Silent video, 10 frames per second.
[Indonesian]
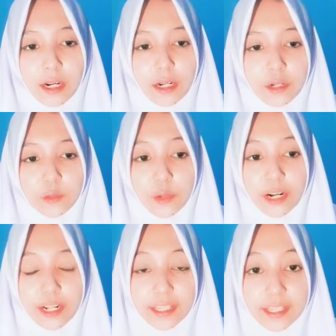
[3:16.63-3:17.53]

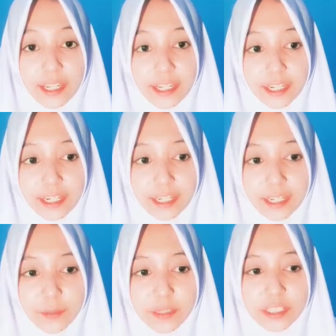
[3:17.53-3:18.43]
Kedua rantai
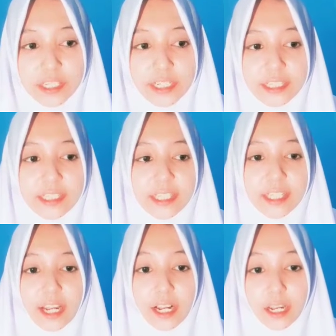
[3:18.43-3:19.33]
ini menjadi
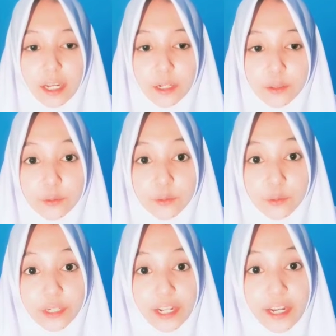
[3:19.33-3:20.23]
cetakan
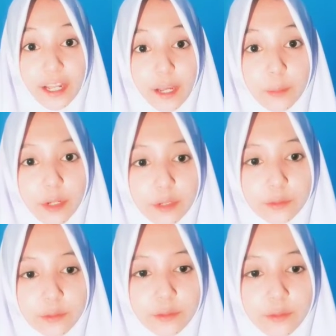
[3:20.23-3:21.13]
untuk DNA
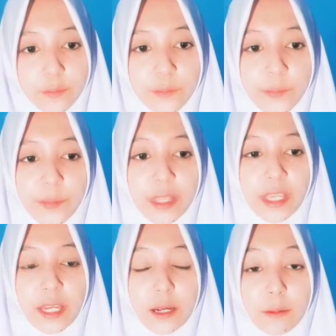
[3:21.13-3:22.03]
baru.
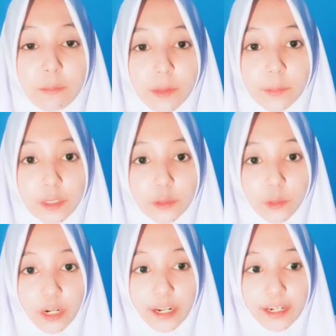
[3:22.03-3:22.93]

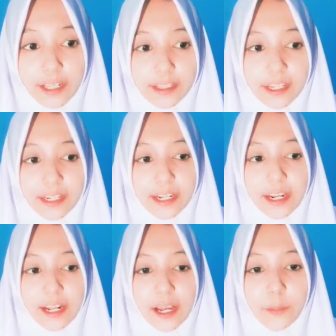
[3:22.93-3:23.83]
Pembentukan rantai
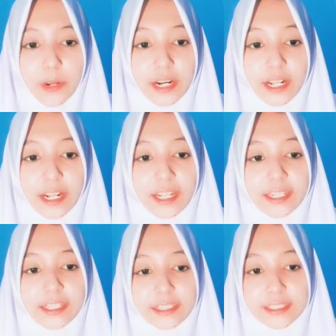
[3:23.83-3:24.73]
DNA pada
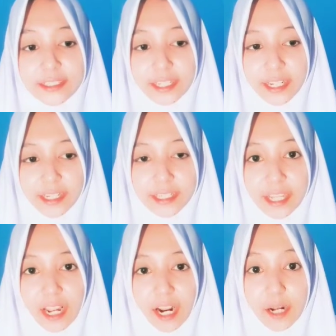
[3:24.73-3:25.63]
leading
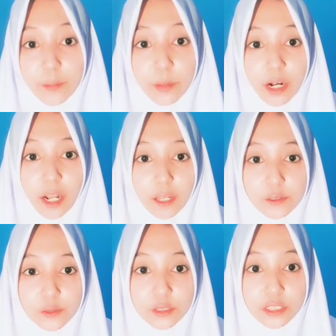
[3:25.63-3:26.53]
straight akan
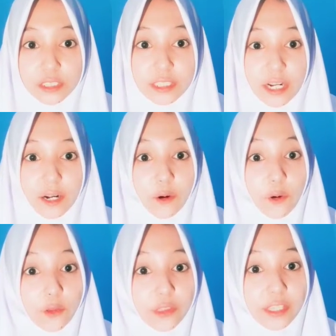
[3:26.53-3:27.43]
berlangsung secara
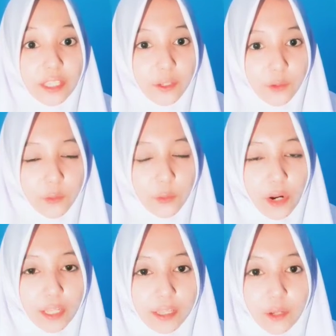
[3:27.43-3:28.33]
kontinu
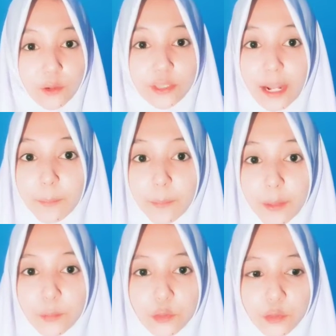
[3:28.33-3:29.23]
atau
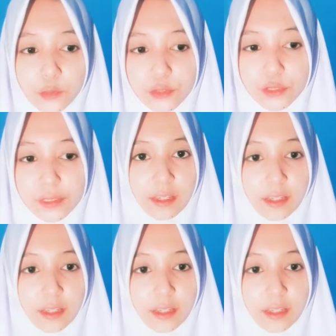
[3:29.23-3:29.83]
tanpa putus.